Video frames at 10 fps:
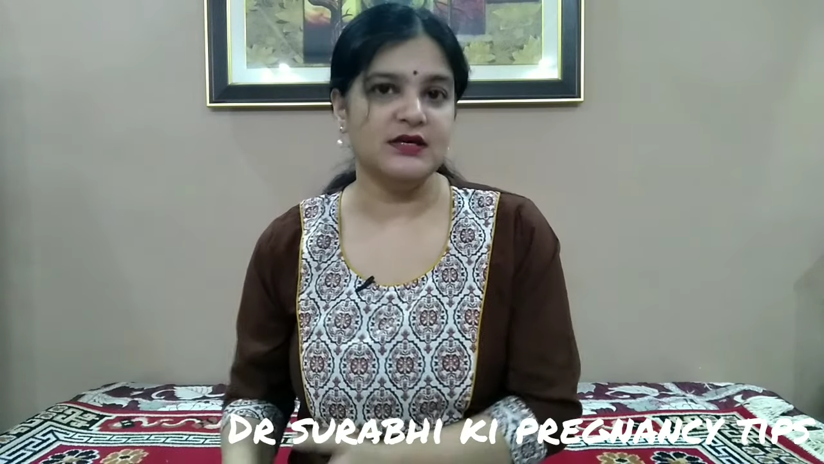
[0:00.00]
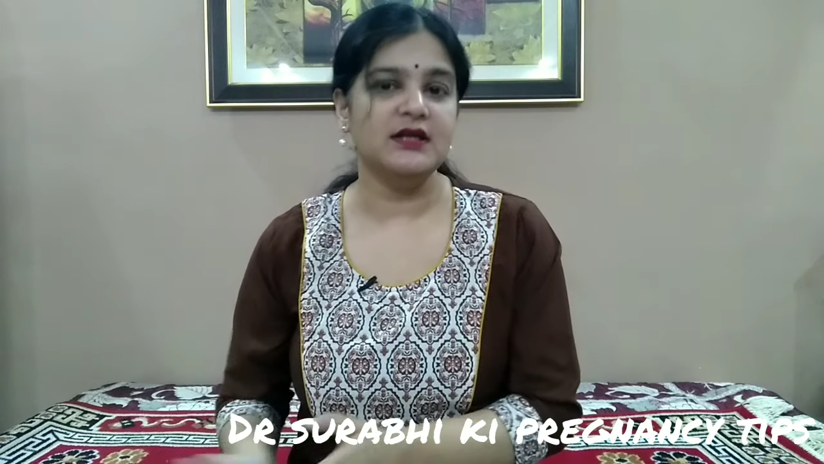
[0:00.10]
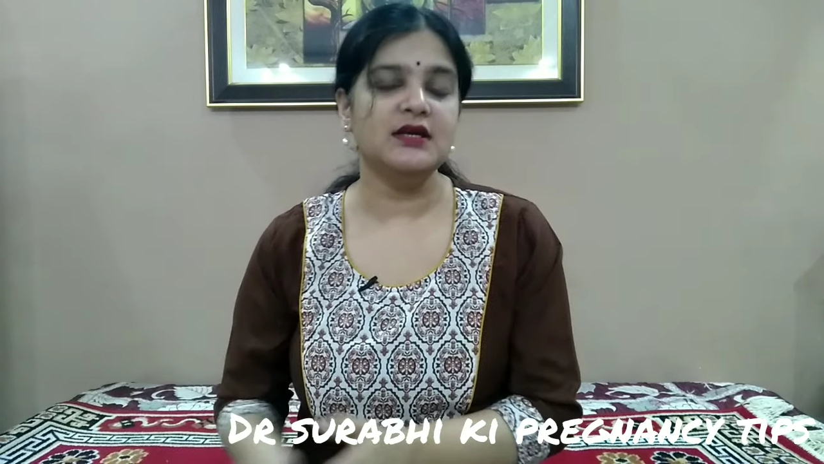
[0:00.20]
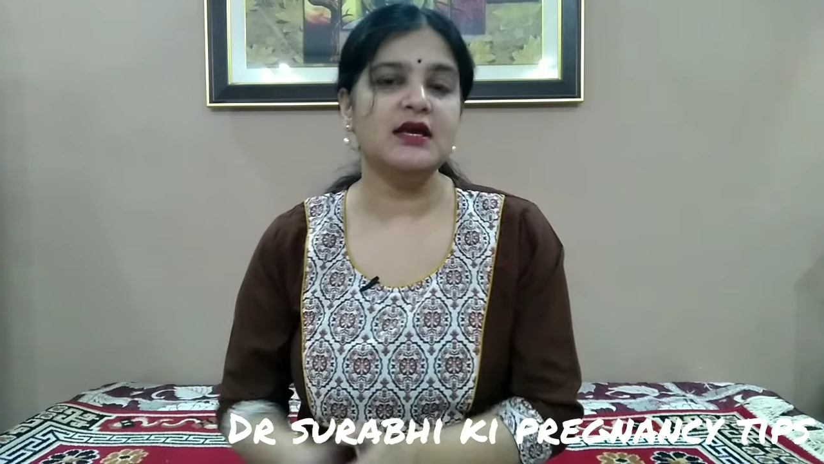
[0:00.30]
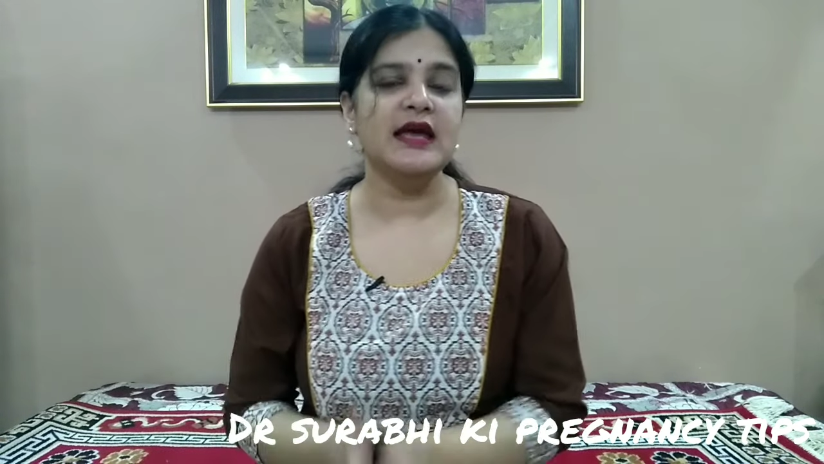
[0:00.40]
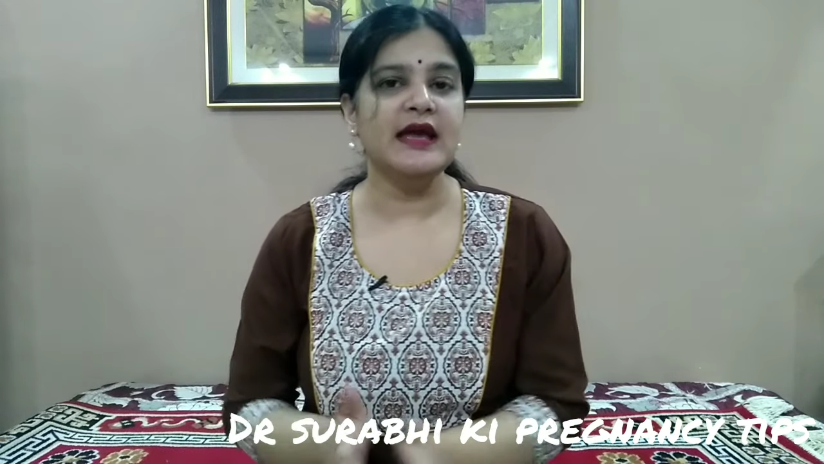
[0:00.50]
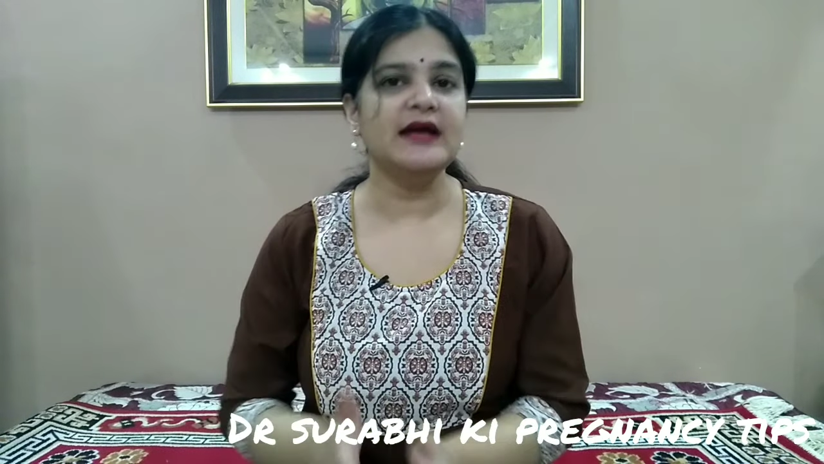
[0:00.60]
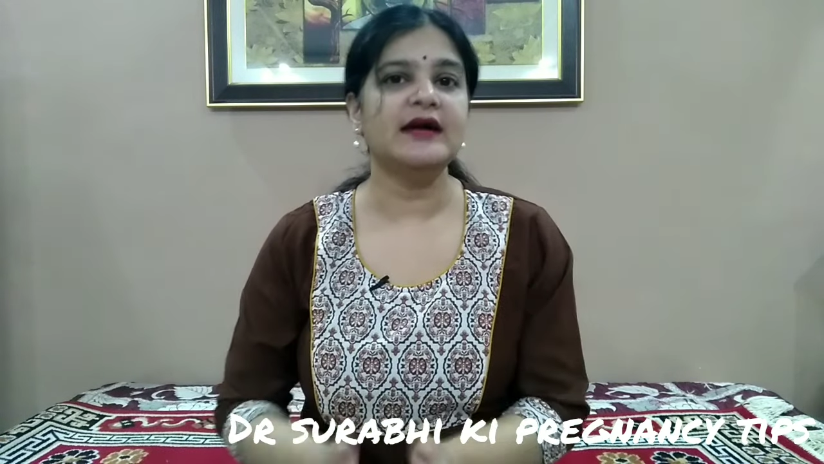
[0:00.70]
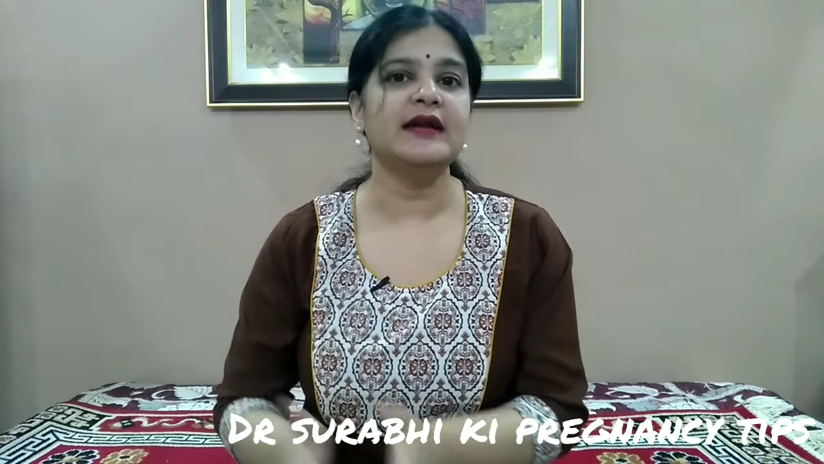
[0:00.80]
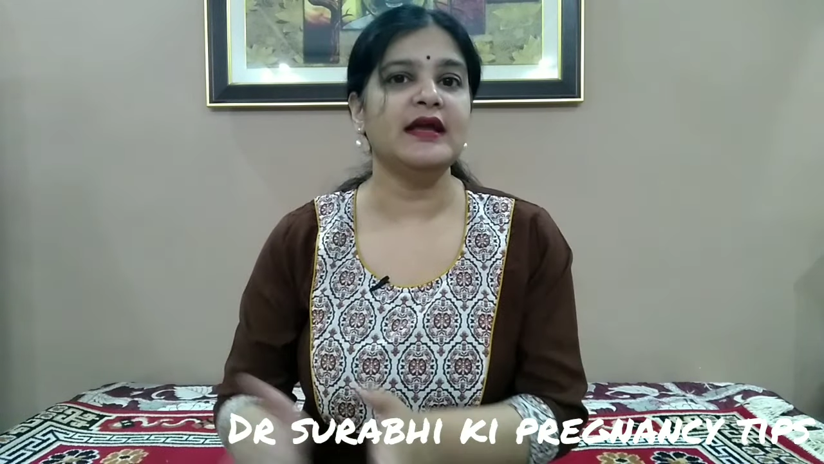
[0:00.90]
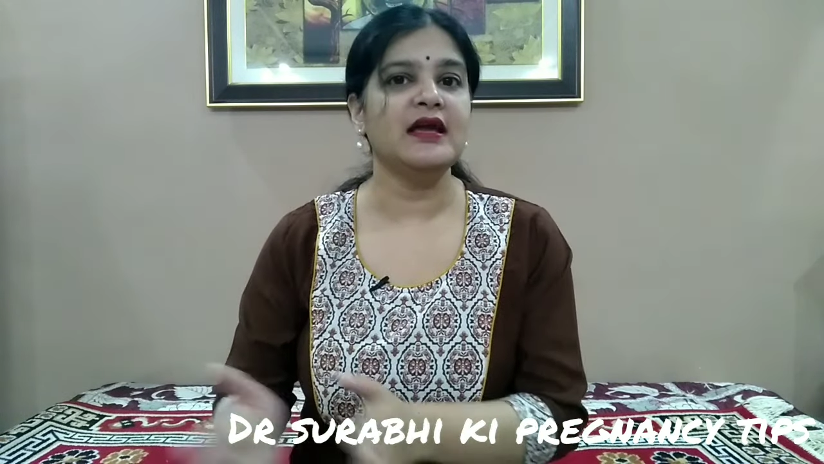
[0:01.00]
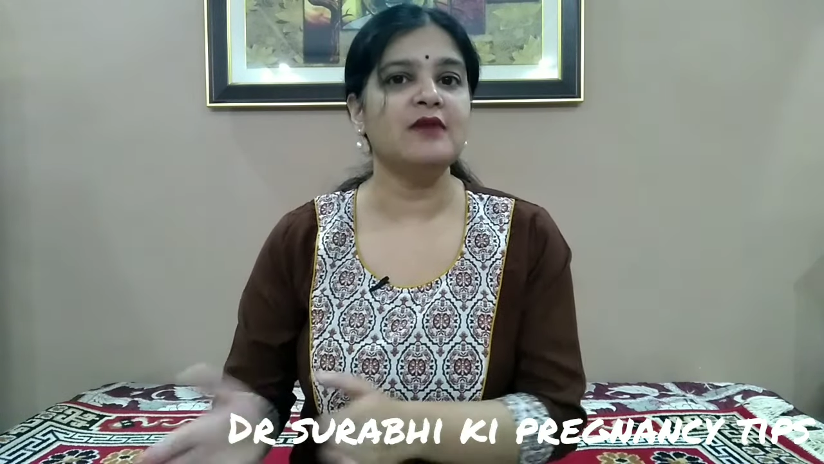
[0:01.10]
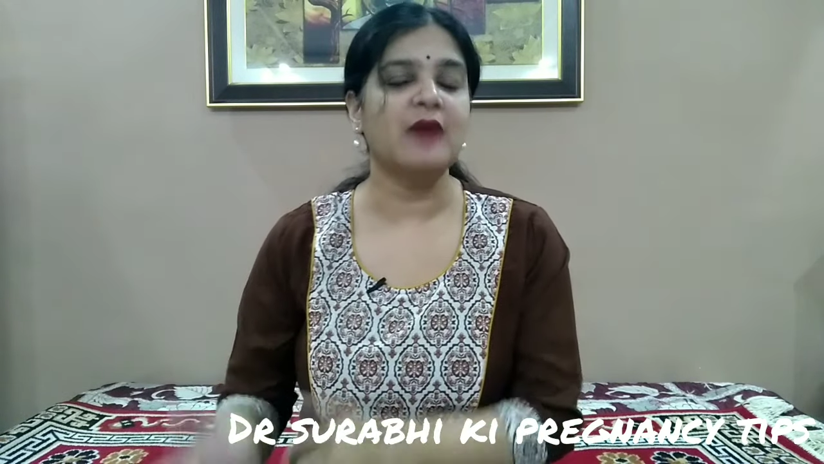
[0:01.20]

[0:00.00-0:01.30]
यानी कि एक घंटे के